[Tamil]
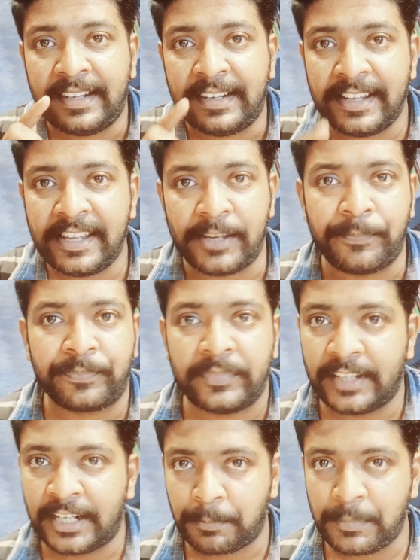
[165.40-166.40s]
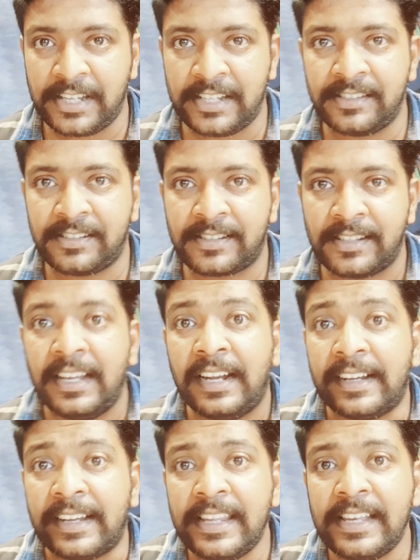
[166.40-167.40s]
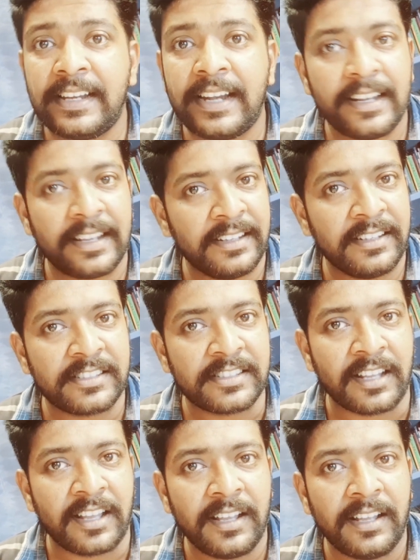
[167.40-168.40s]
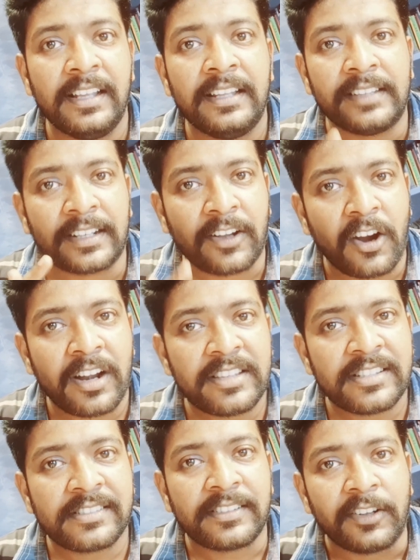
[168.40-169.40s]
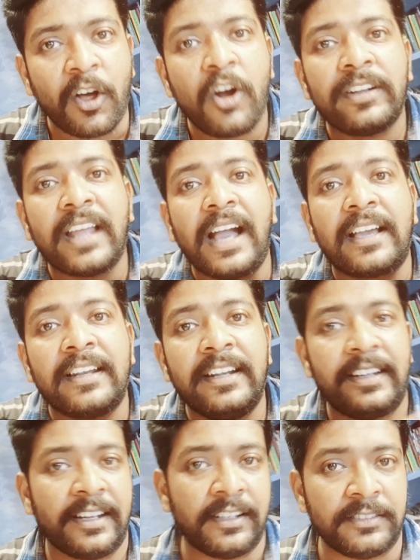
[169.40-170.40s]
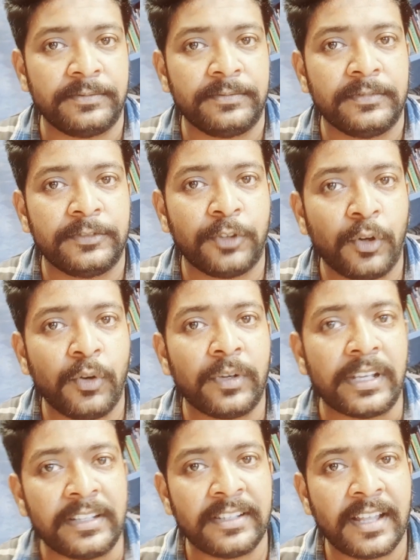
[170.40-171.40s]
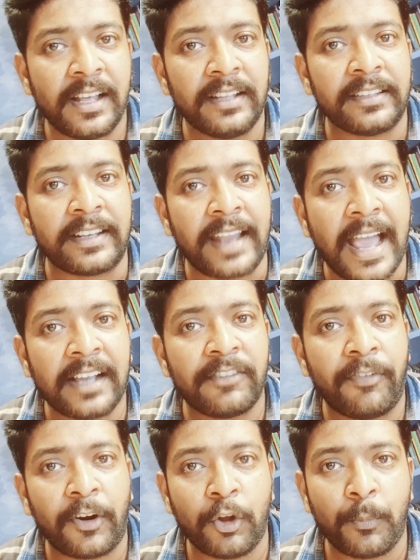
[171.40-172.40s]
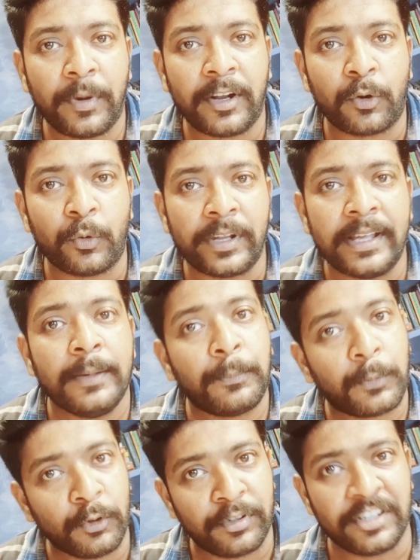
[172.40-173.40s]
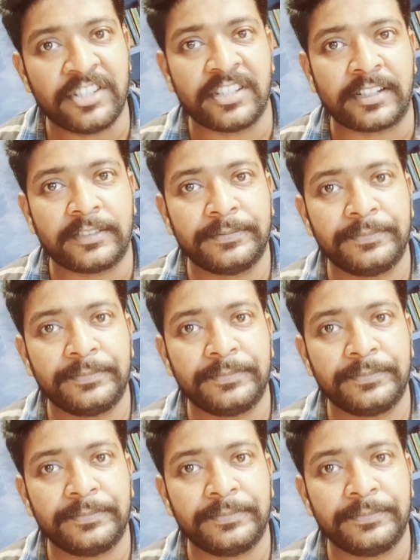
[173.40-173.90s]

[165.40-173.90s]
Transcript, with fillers: டி தட் மீன்ஸ் டி கிரேட் இருந்துச்சுன்னா த காலேஜ் இஸ் நாட் அக்ரிட்டட் ஸோ இதுதான் இந்த நேக் ஃபாலோ பண்ணக்கூடிய ப்ரொசீஜர்